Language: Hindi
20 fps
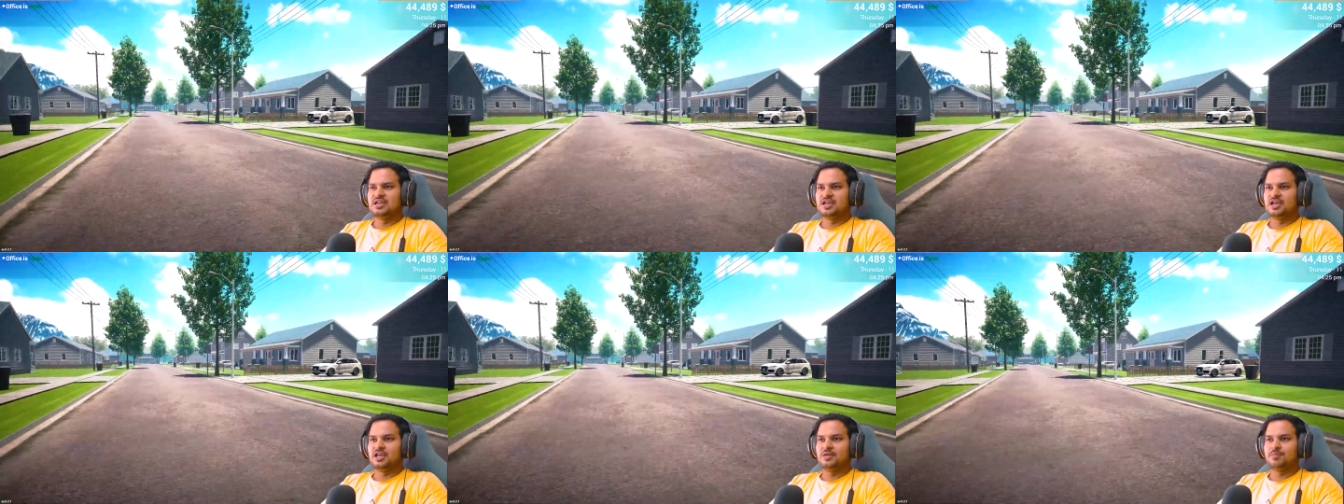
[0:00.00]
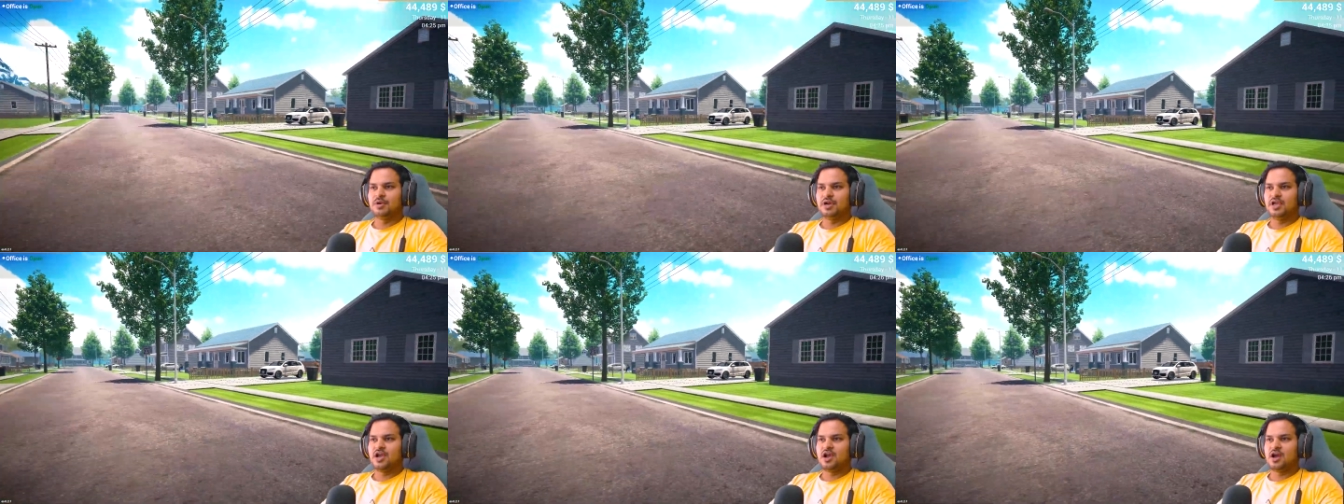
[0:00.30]
नहीं
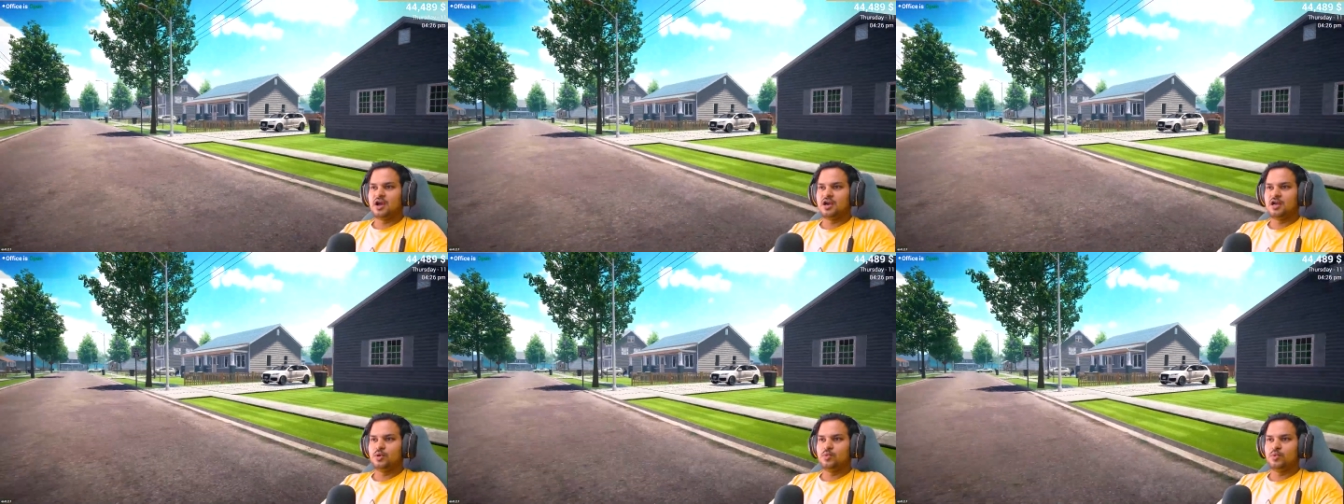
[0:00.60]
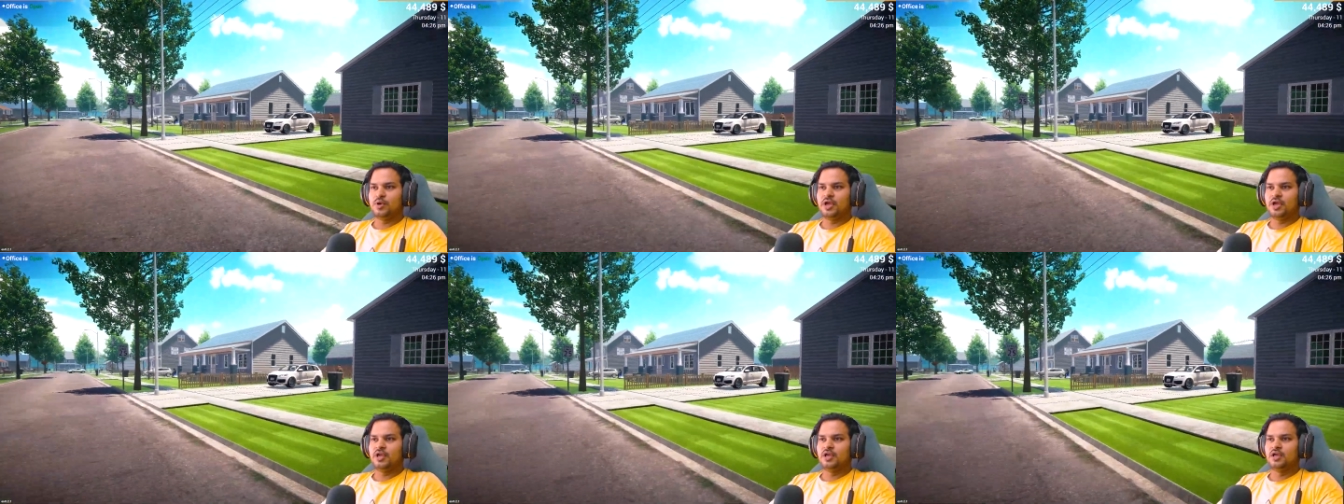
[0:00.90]
बढ़िया गाड़ी
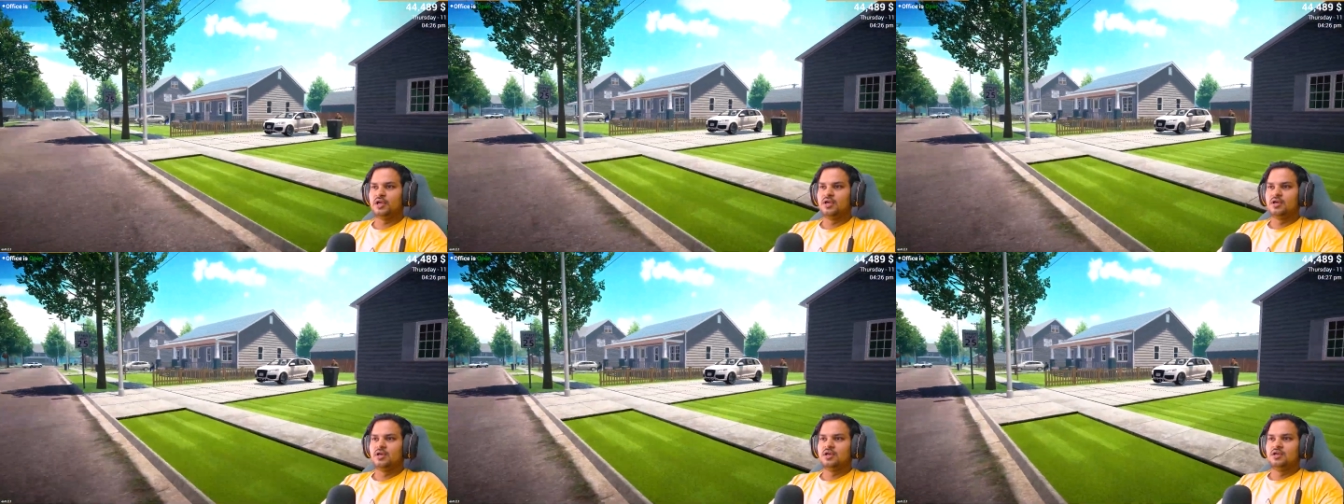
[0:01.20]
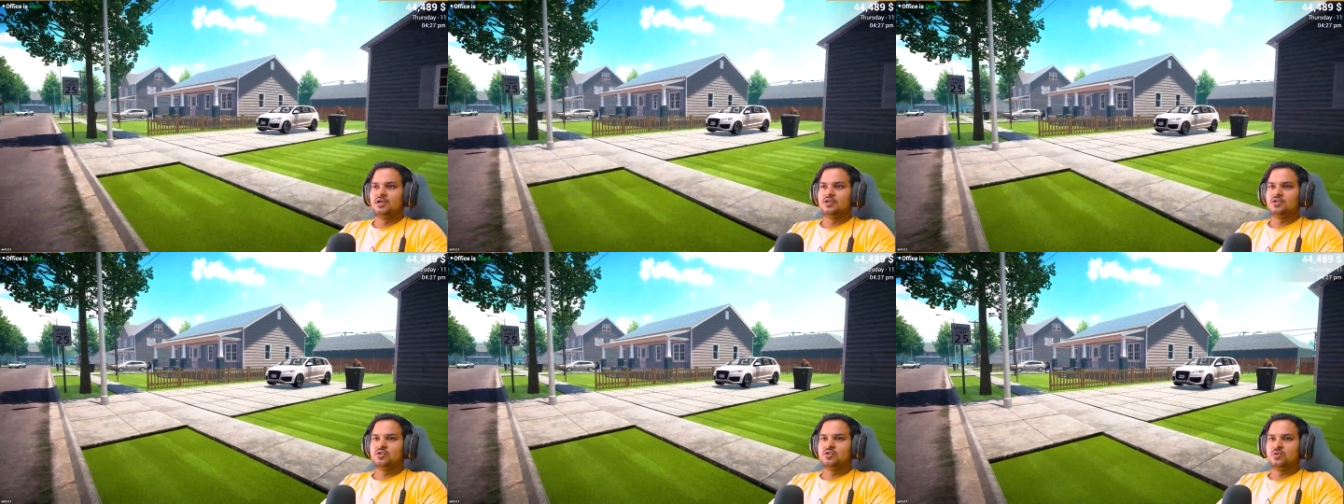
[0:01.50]
ढूंढेंगे
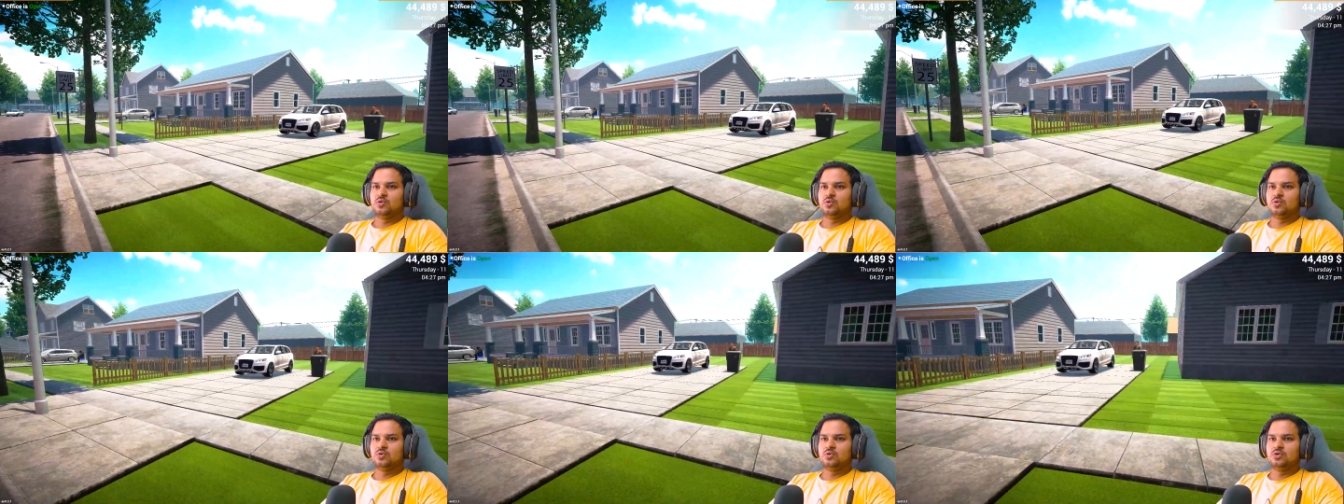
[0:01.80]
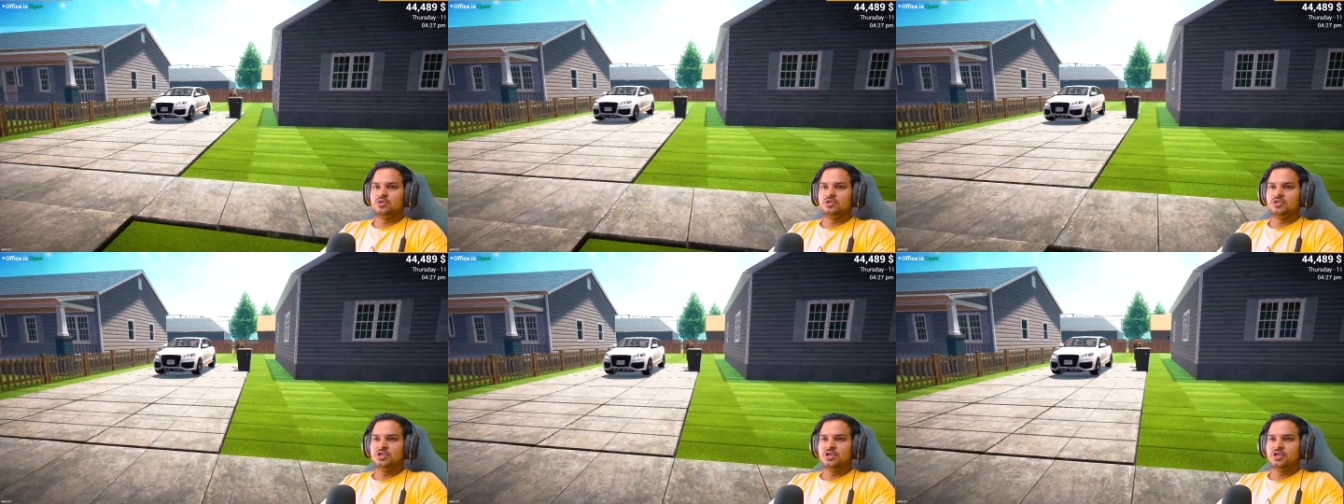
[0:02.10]
तो
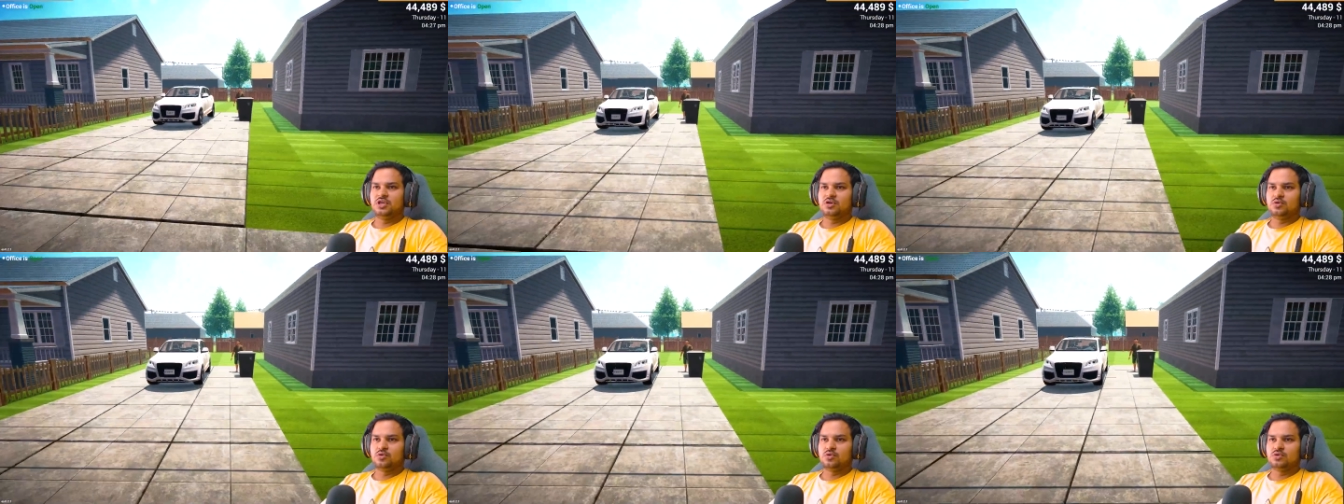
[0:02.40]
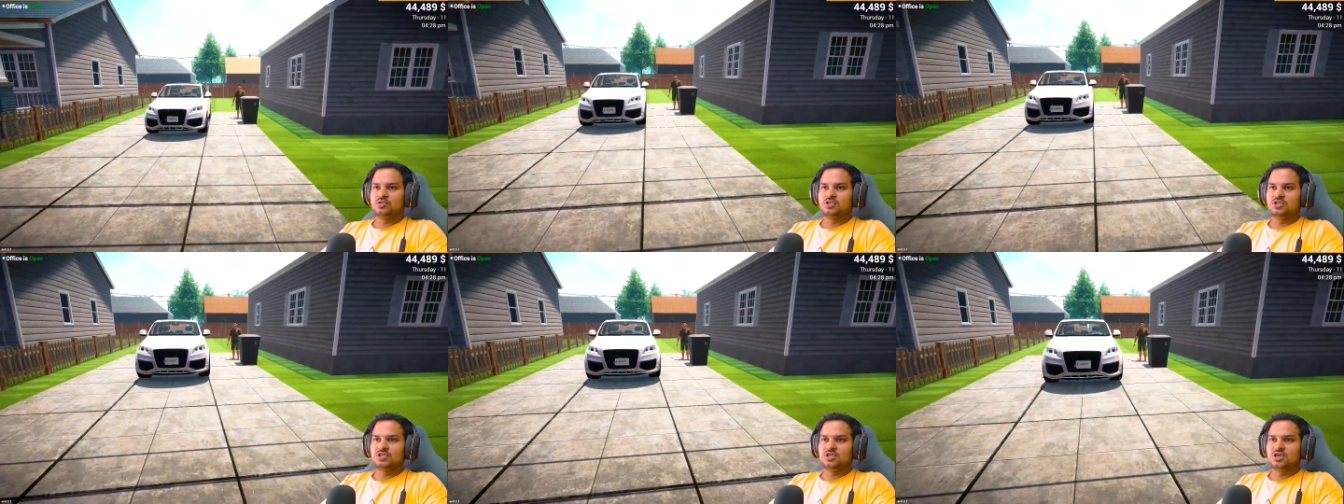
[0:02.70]
ये
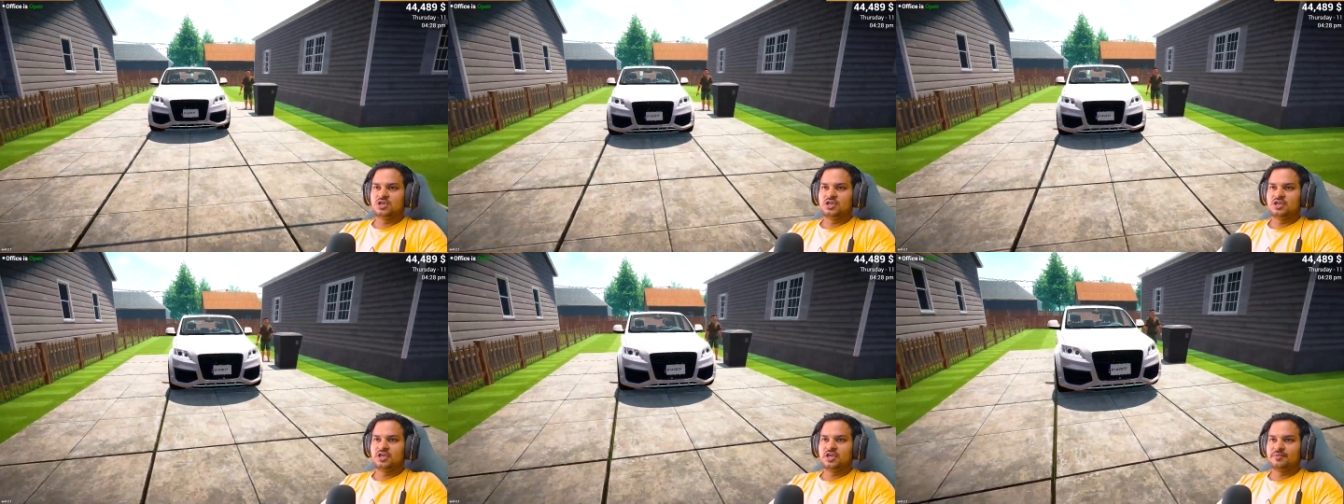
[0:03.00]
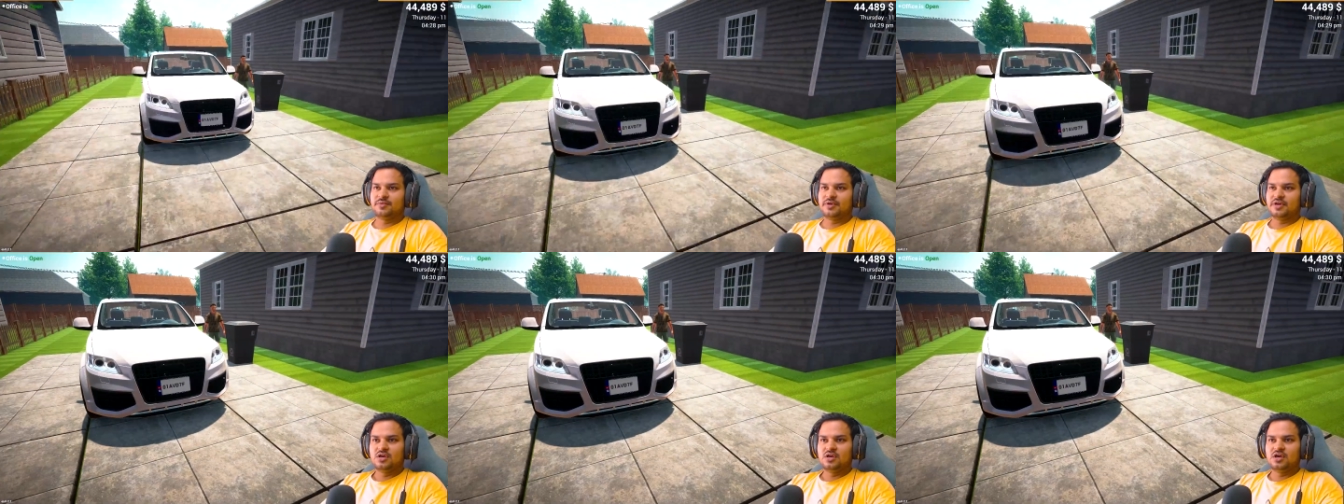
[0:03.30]
कौन सी गाड़ी है
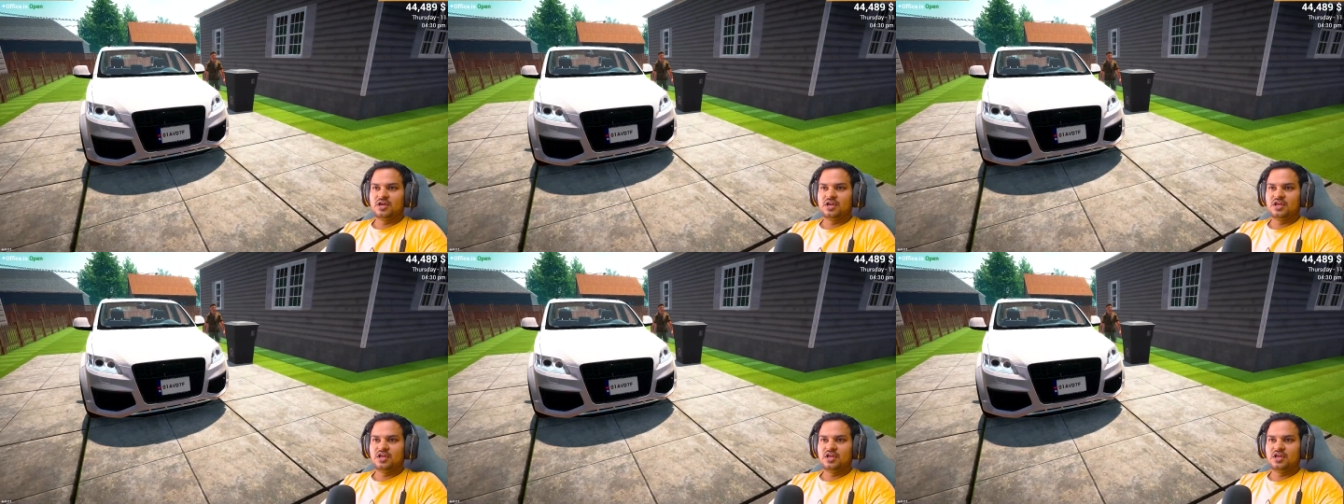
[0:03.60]
भाई अरे